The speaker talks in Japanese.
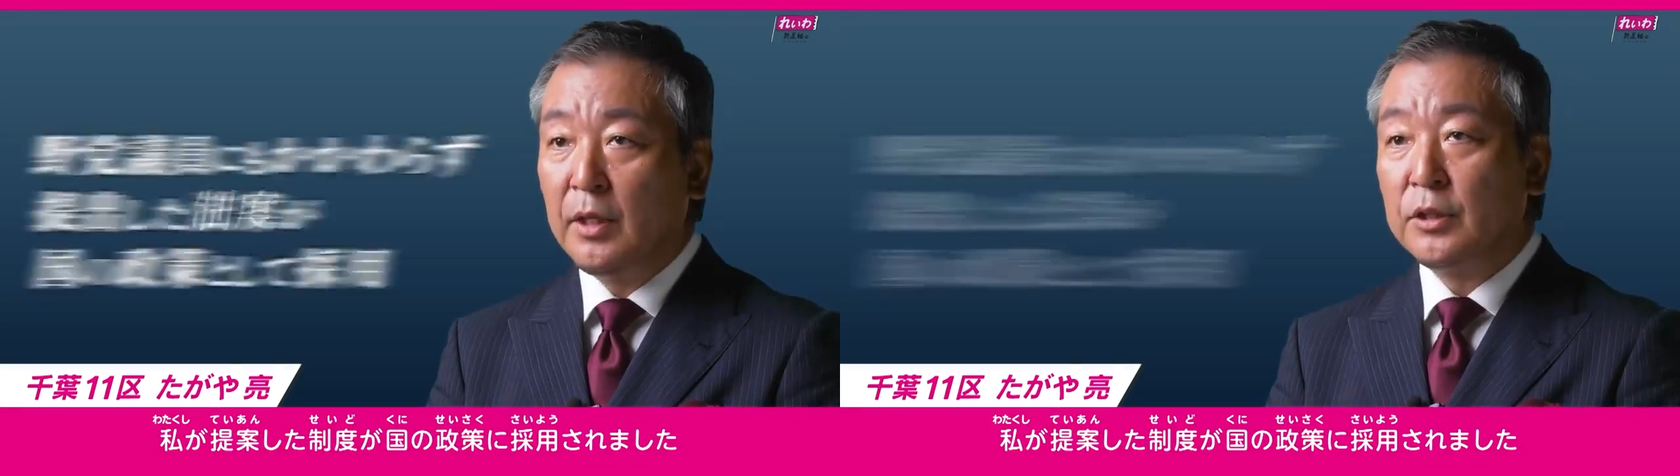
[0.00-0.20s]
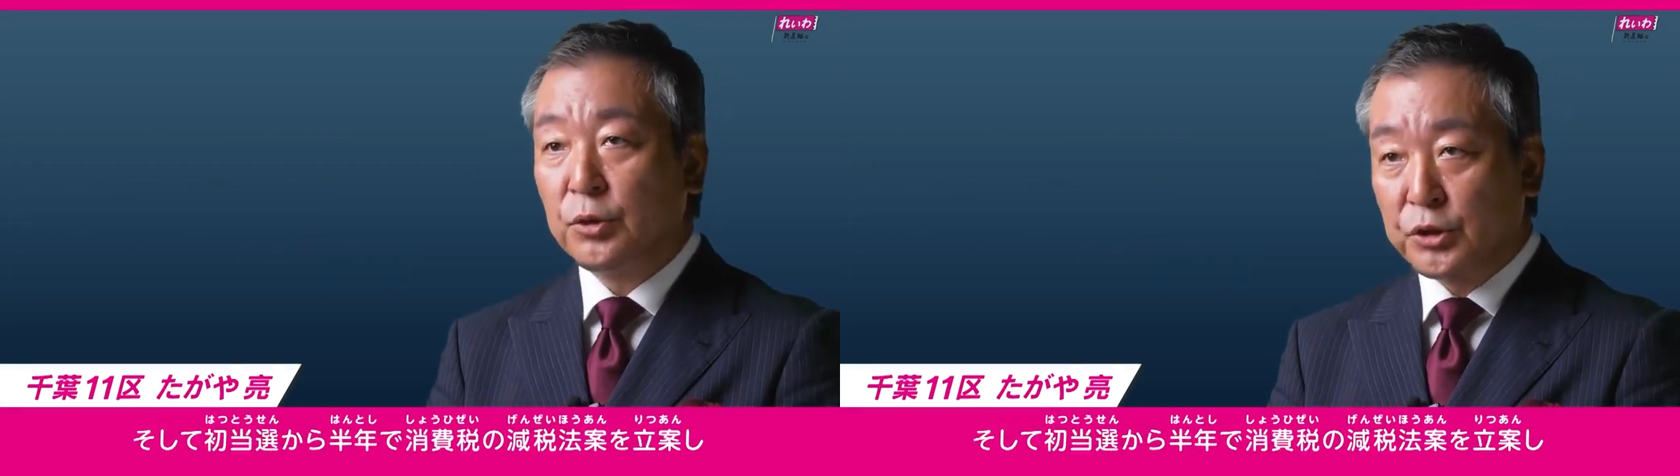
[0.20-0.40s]

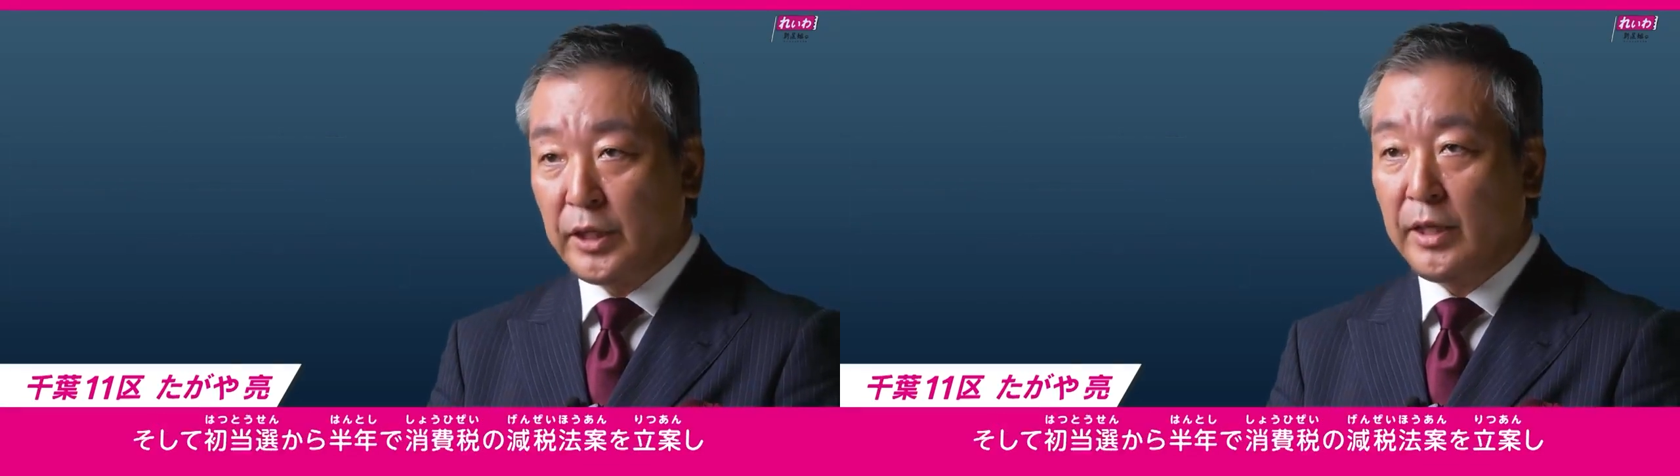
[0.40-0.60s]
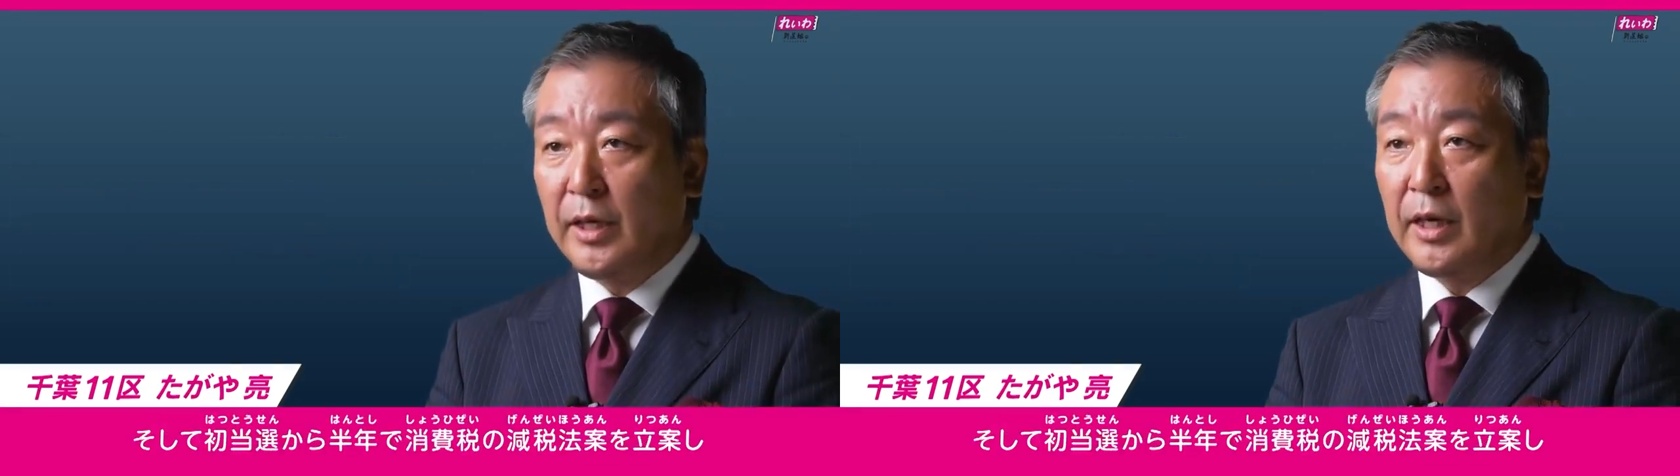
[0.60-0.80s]
そし
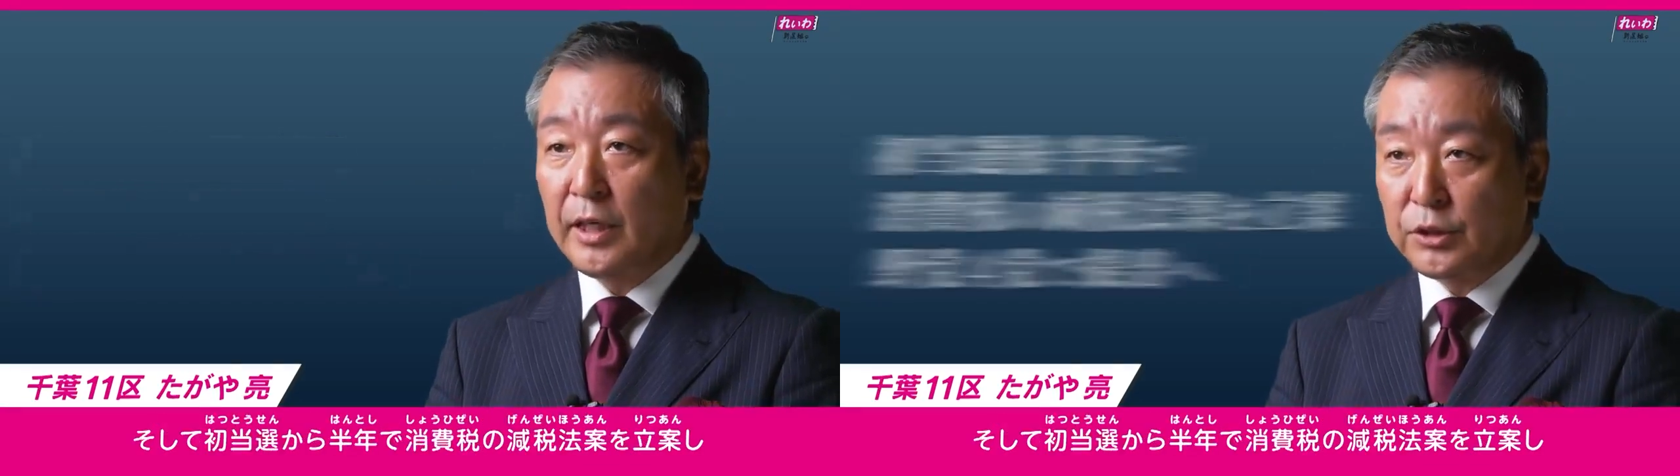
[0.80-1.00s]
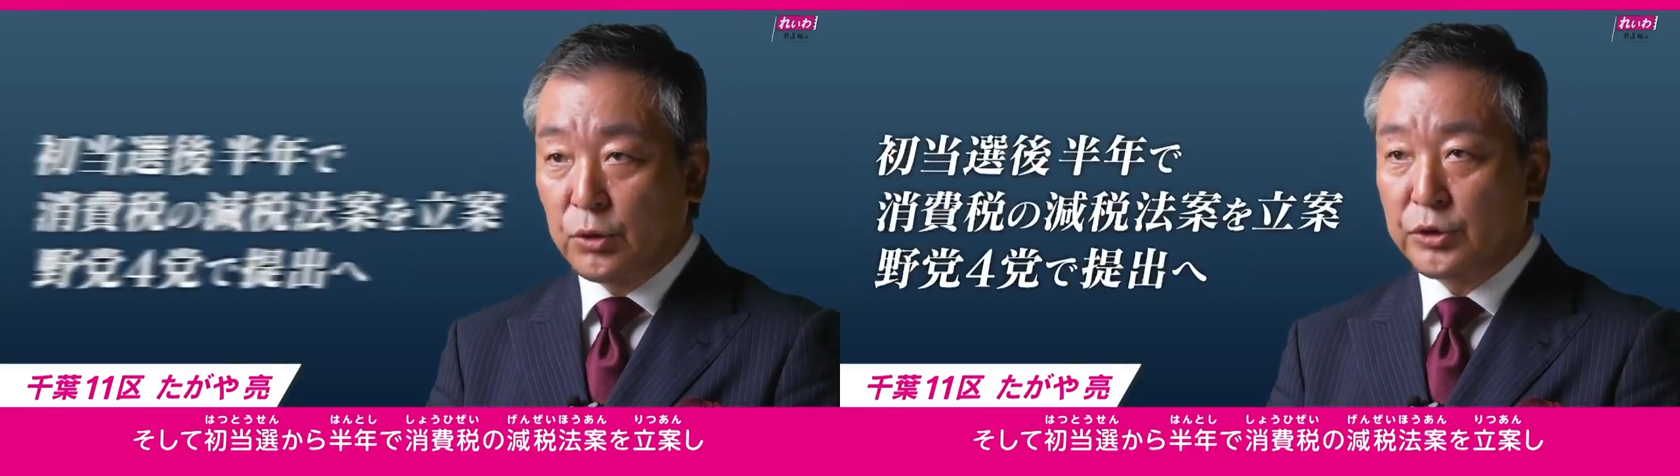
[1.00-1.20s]
て
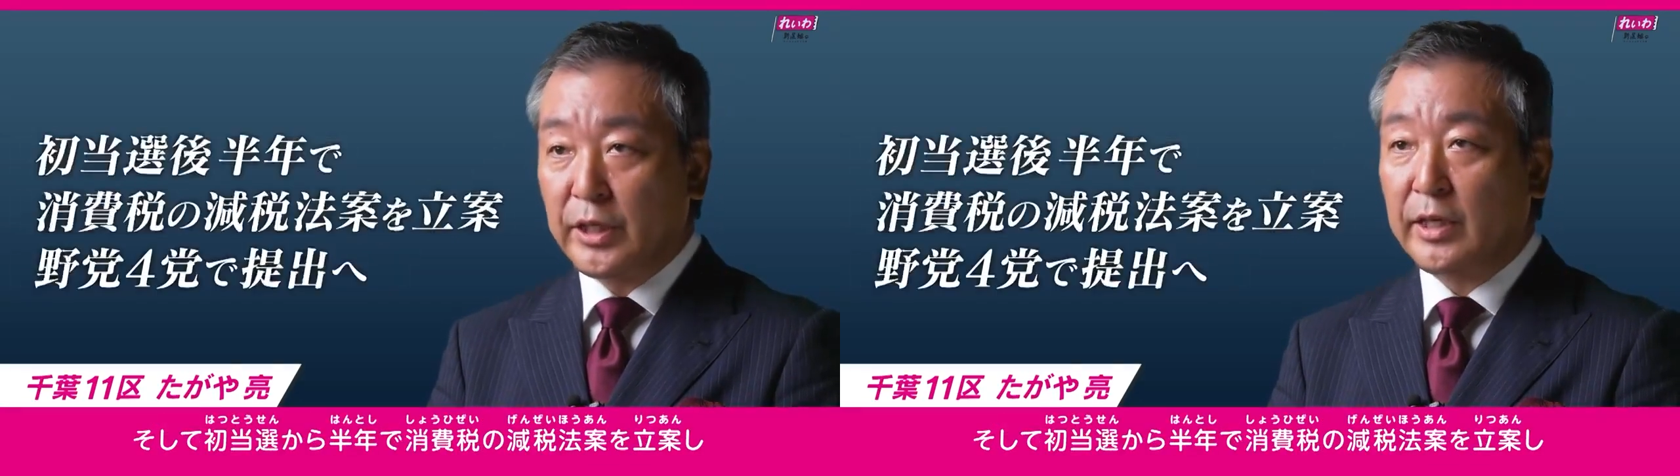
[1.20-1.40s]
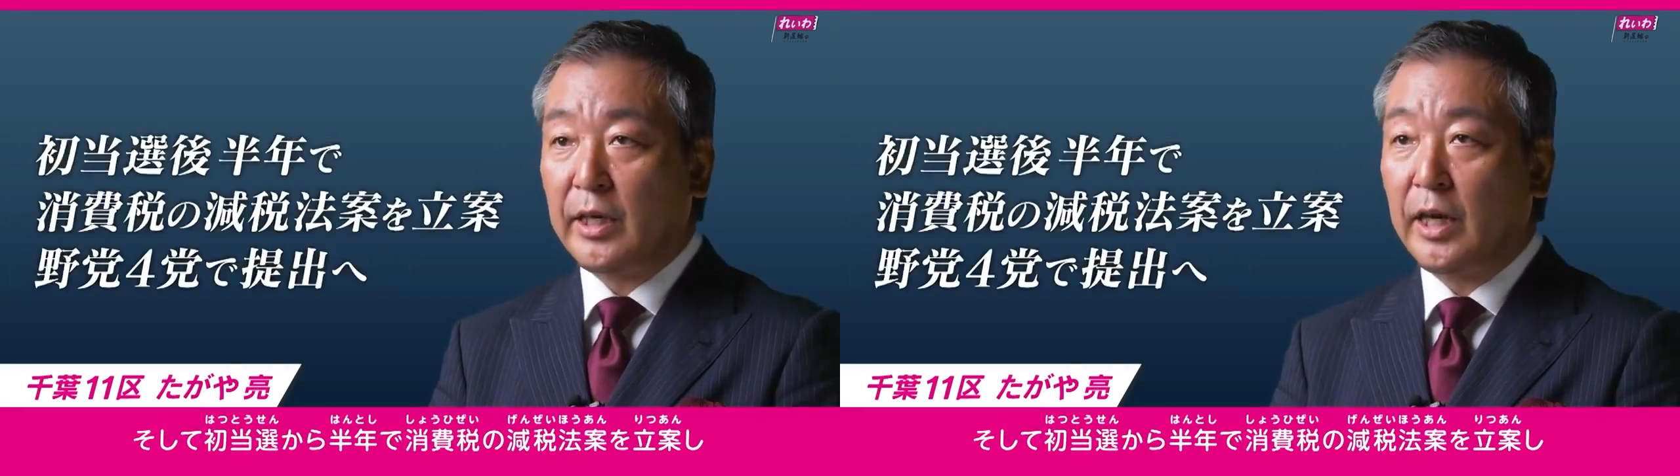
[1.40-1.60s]
初当選
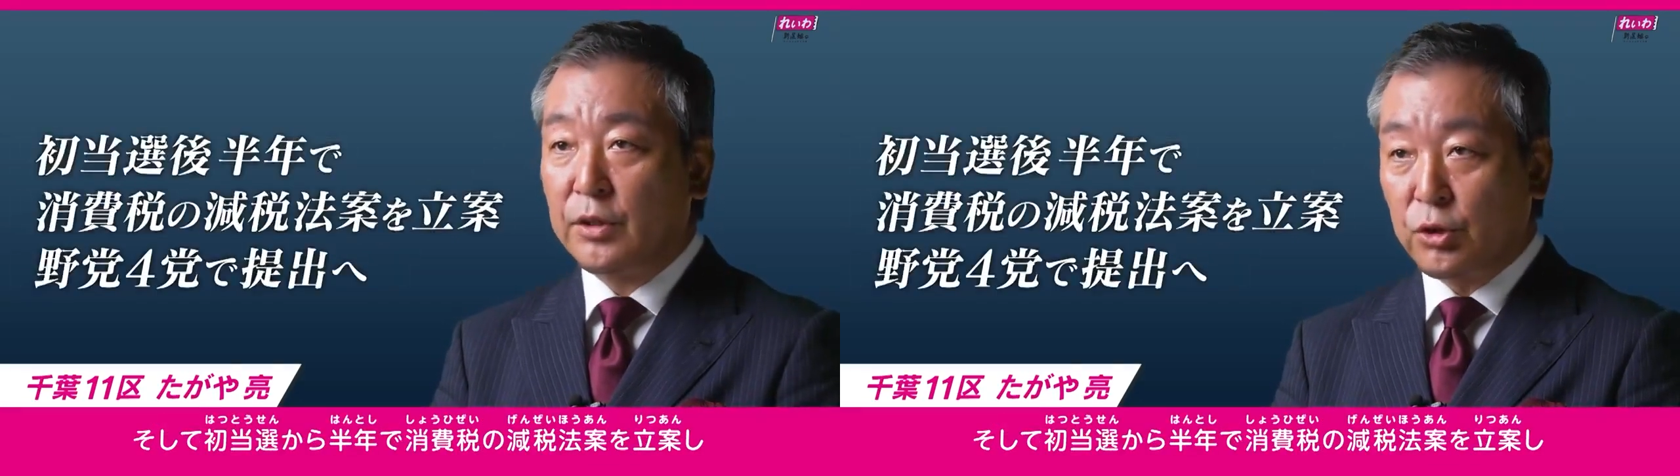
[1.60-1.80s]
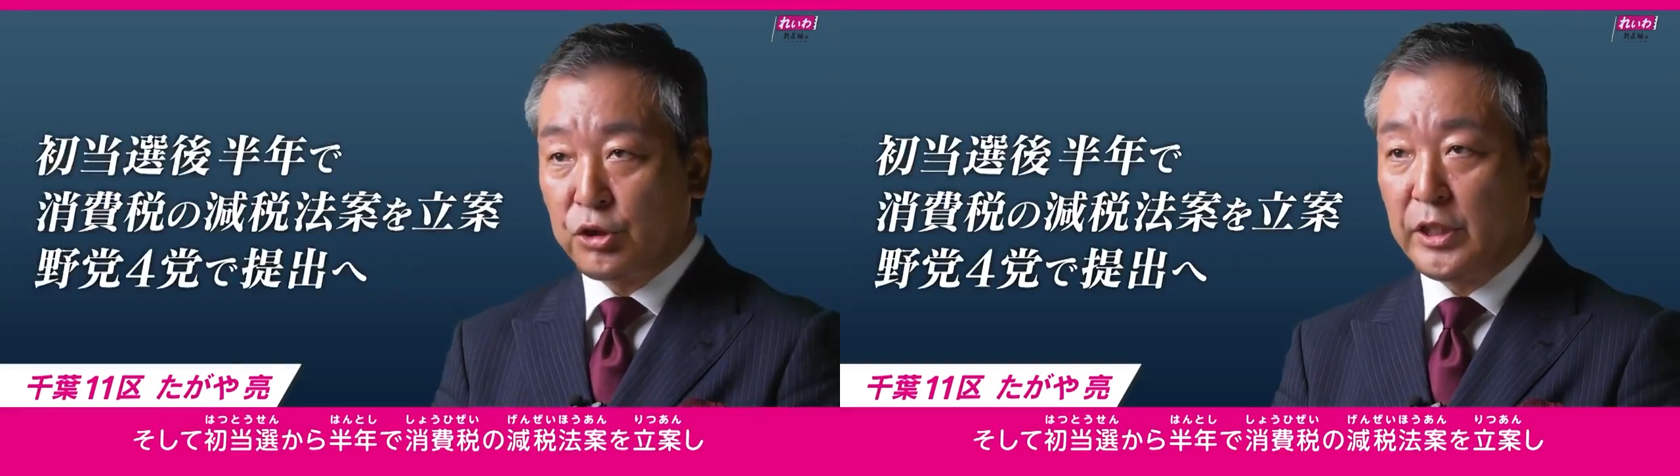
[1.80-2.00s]
から半
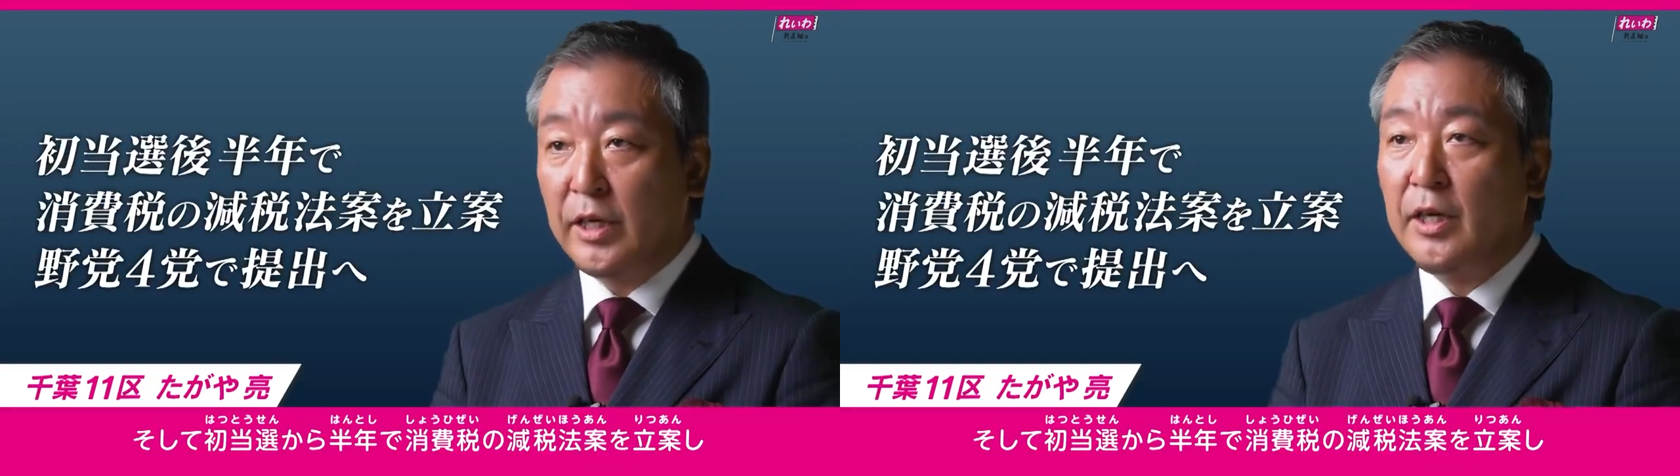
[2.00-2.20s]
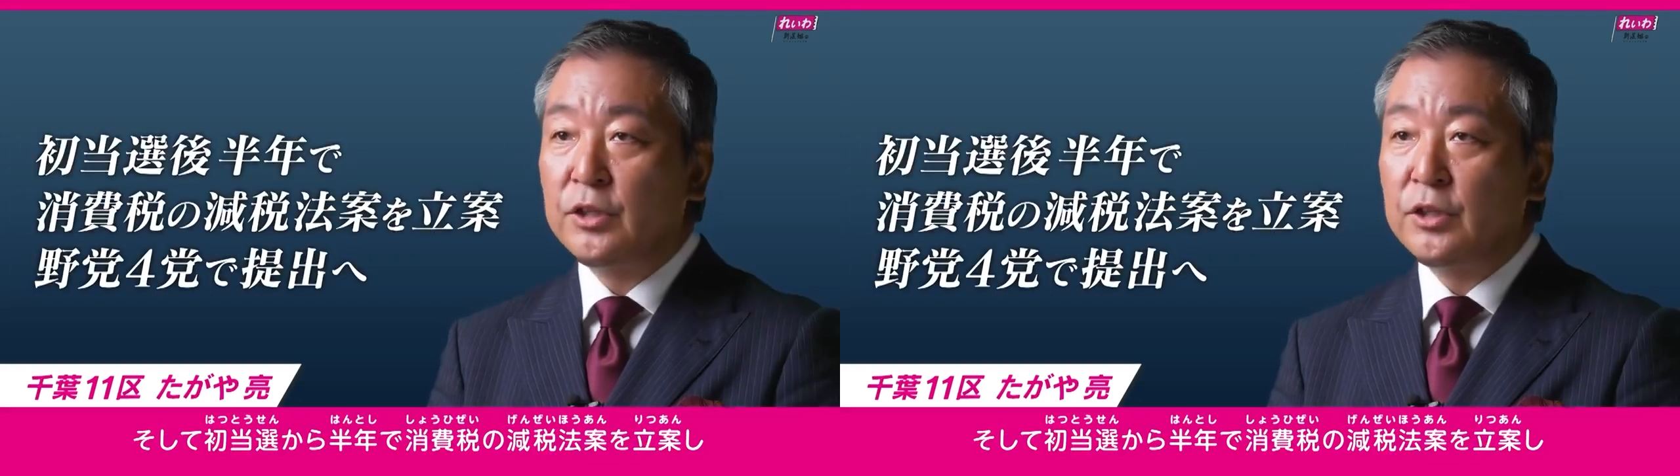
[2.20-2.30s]
年で